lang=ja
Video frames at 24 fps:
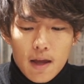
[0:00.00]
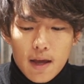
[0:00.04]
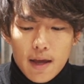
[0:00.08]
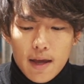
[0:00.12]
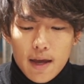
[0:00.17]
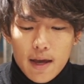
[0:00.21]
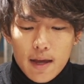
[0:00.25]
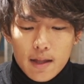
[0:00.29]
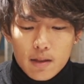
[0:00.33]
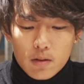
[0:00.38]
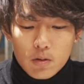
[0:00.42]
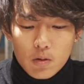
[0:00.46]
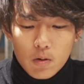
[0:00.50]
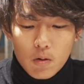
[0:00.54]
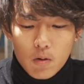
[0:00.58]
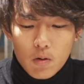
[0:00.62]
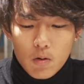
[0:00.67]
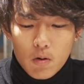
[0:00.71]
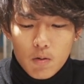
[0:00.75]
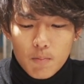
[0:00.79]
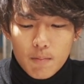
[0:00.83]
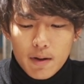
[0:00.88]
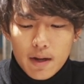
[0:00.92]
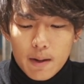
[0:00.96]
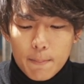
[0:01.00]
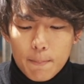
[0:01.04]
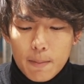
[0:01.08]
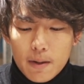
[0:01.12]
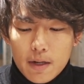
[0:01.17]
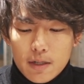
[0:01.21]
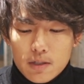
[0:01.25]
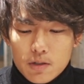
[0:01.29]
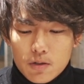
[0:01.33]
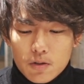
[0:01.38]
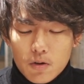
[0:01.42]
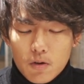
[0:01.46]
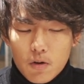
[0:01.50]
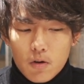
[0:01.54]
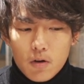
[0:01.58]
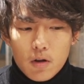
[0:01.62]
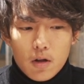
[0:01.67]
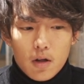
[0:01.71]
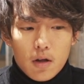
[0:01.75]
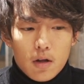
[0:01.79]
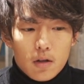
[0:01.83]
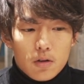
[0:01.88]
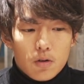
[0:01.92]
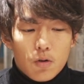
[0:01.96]
えーとまあ、やっぱりその
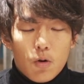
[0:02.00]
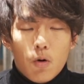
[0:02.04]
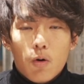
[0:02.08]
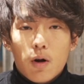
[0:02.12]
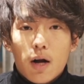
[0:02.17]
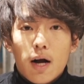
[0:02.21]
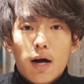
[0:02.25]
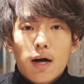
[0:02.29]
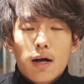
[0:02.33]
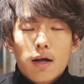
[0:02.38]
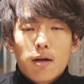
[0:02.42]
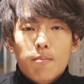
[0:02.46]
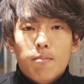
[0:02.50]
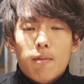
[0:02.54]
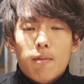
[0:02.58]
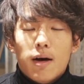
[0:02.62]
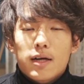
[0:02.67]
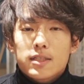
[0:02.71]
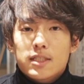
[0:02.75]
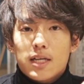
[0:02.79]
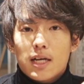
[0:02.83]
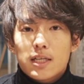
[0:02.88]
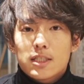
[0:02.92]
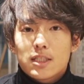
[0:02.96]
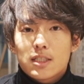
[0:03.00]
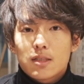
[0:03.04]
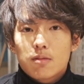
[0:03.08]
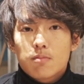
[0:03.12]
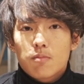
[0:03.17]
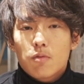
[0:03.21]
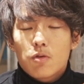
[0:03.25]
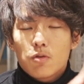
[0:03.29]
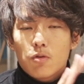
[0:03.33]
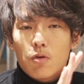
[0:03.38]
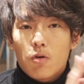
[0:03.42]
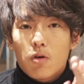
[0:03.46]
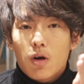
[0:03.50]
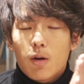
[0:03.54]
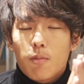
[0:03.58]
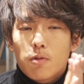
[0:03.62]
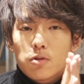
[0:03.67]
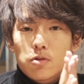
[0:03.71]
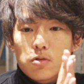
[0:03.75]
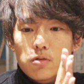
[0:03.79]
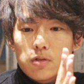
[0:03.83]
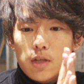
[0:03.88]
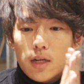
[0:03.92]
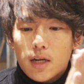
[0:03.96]
動画、まあ、写真も動画も
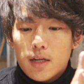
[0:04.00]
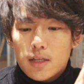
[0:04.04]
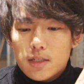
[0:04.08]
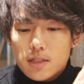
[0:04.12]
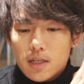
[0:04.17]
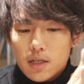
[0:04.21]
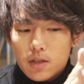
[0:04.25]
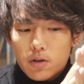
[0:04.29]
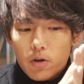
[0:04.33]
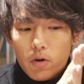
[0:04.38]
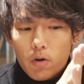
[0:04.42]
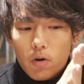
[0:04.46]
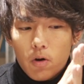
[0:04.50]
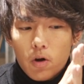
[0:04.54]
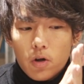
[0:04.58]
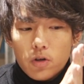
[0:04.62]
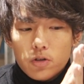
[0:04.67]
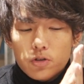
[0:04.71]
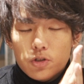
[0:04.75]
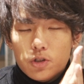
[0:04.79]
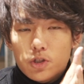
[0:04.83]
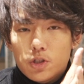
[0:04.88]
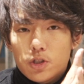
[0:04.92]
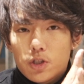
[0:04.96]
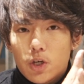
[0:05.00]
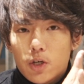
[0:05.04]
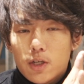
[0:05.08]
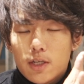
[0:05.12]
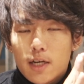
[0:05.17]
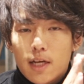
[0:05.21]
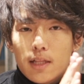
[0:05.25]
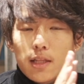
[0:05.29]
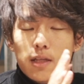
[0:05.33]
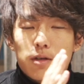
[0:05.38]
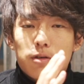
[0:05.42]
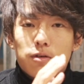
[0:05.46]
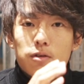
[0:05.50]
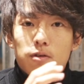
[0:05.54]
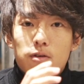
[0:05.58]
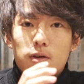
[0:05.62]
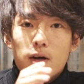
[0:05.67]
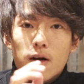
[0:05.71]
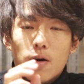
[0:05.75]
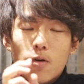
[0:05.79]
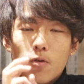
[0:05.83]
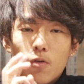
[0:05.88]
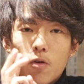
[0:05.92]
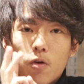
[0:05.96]
そうなんですけど重要になってくるの
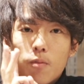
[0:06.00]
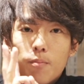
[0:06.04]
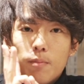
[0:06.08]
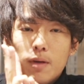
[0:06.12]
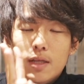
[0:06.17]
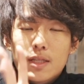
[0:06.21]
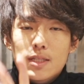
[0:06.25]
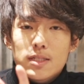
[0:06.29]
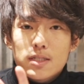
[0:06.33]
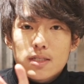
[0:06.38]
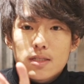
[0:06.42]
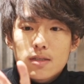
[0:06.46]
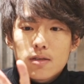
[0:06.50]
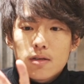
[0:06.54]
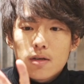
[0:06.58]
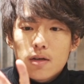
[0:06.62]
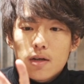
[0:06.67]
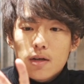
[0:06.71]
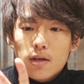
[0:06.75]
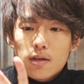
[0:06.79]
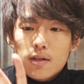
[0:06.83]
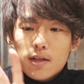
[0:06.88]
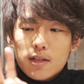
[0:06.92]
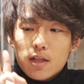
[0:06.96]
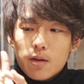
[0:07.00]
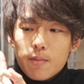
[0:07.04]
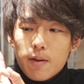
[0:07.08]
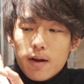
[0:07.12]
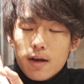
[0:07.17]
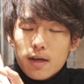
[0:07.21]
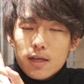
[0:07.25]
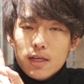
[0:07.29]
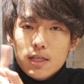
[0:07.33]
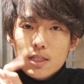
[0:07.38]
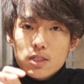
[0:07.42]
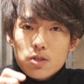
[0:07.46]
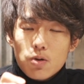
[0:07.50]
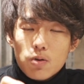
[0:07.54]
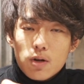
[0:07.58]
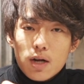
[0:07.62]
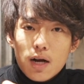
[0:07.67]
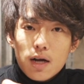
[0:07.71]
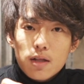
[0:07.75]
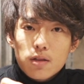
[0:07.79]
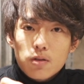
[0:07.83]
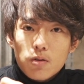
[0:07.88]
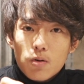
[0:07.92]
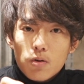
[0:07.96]
がこの3つ例えば ISO
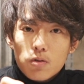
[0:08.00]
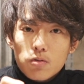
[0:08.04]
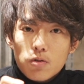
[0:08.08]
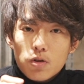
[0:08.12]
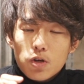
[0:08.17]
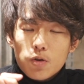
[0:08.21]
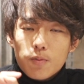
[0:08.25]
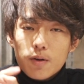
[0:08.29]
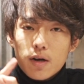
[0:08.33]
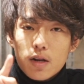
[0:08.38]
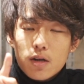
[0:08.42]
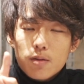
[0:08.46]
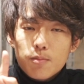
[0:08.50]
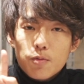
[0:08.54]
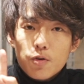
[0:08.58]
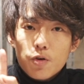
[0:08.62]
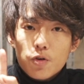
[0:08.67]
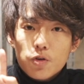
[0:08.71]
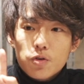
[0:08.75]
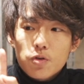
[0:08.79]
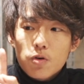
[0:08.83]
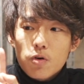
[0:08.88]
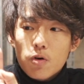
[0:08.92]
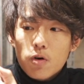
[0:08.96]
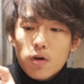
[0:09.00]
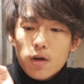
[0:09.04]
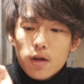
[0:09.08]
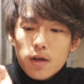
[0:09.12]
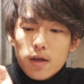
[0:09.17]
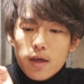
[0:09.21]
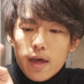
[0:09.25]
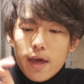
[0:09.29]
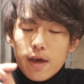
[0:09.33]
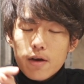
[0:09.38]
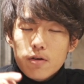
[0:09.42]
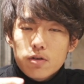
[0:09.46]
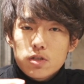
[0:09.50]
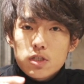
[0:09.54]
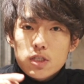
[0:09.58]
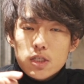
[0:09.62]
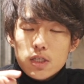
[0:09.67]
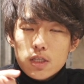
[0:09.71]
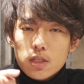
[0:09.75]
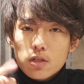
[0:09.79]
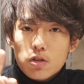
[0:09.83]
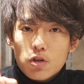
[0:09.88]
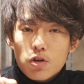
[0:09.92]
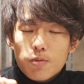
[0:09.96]
感度と呼ばれるものと F
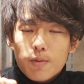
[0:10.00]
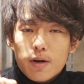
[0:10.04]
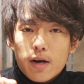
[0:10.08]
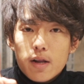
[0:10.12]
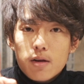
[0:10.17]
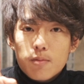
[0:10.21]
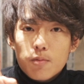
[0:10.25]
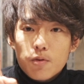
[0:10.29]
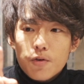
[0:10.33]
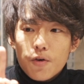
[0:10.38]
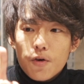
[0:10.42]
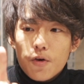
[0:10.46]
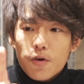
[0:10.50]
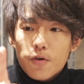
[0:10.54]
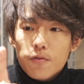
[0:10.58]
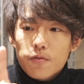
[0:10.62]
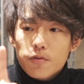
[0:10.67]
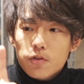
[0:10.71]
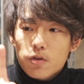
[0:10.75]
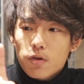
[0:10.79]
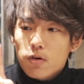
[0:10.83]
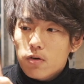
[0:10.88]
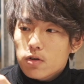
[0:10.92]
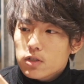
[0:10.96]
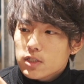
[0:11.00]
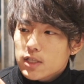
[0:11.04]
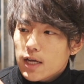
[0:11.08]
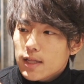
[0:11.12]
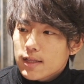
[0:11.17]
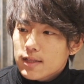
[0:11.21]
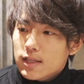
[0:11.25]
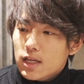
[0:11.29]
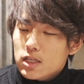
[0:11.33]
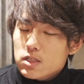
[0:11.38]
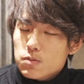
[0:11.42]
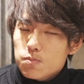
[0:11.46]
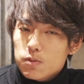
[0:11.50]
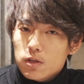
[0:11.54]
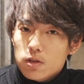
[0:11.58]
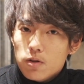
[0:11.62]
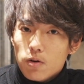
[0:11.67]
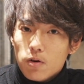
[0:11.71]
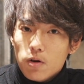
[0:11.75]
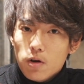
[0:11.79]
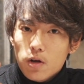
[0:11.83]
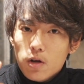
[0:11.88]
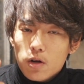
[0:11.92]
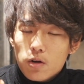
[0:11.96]
値と呼ばれるものと
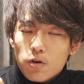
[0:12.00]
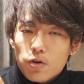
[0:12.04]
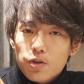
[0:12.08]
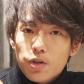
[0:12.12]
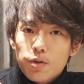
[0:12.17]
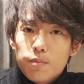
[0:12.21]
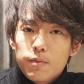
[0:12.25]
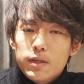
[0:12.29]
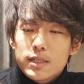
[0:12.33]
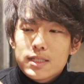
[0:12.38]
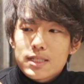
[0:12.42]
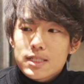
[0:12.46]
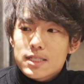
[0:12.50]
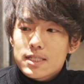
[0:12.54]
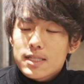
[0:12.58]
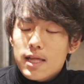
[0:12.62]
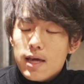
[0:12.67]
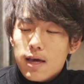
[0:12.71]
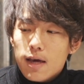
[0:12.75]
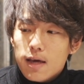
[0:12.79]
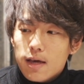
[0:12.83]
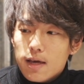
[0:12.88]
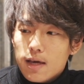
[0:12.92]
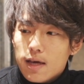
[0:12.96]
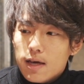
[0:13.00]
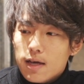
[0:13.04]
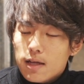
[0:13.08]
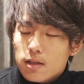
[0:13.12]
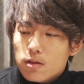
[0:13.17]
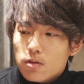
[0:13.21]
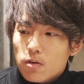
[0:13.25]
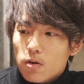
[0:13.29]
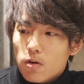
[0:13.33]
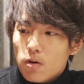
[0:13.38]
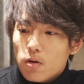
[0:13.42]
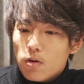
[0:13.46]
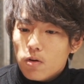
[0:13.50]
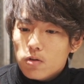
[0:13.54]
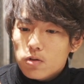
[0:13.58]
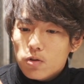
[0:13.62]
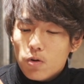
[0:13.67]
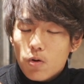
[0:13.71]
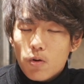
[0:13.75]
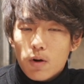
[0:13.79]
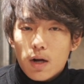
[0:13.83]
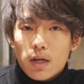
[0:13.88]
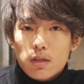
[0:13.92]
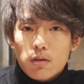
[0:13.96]
シャッタースピードこの3つで、えーと、
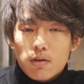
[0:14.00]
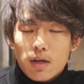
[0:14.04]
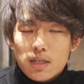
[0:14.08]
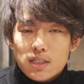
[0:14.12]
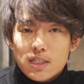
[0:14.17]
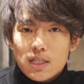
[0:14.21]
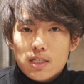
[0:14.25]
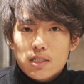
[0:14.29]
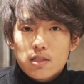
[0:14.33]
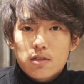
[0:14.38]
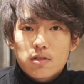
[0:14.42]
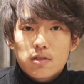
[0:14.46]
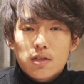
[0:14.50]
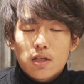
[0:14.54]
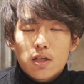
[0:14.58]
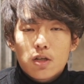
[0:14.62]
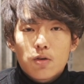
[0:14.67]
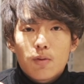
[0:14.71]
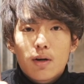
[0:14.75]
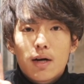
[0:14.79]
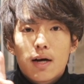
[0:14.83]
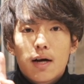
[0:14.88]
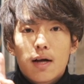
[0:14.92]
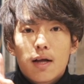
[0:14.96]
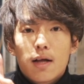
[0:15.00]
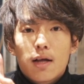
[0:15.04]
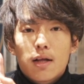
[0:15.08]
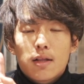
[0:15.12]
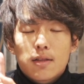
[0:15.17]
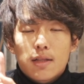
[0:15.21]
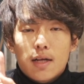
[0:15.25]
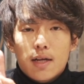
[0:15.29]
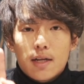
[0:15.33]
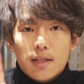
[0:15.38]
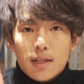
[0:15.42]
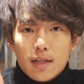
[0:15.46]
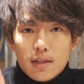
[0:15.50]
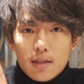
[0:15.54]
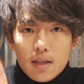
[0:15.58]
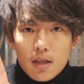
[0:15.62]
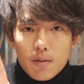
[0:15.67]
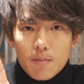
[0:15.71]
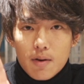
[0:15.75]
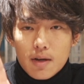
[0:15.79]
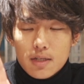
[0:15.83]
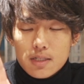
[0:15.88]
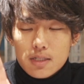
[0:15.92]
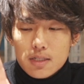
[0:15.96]
動画とか写真っていうのは成り立って
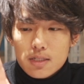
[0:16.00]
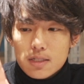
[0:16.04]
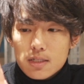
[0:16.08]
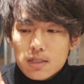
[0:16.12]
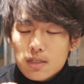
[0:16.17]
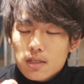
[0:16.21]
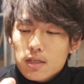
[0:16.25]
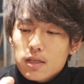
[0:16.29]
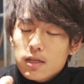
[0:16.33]
います、